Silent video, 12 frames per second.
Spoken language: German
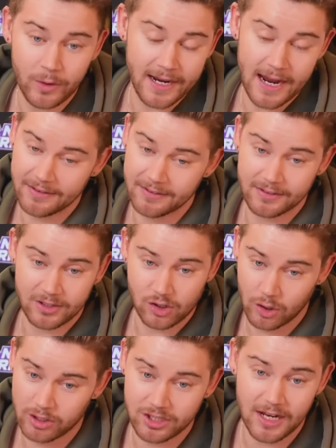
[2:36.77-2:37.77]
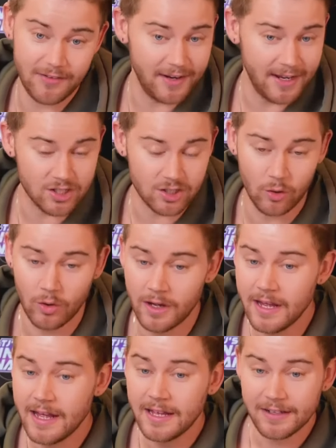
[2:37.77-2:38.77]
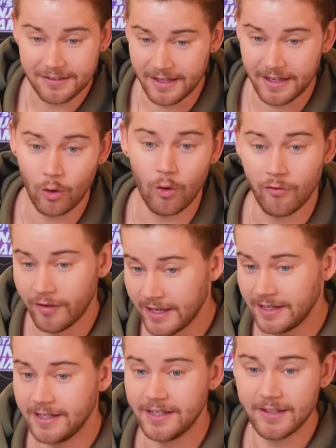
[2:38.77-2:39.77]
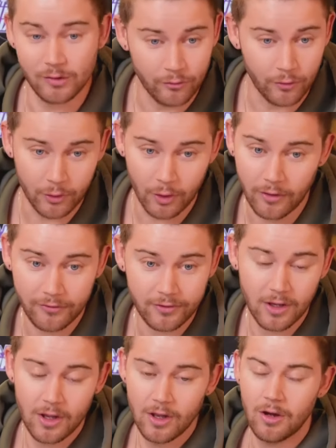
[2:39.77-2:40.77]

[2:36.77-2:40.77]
Rick Assis, Georgia, Vaneshko, Ceo, Veni, Sofodov.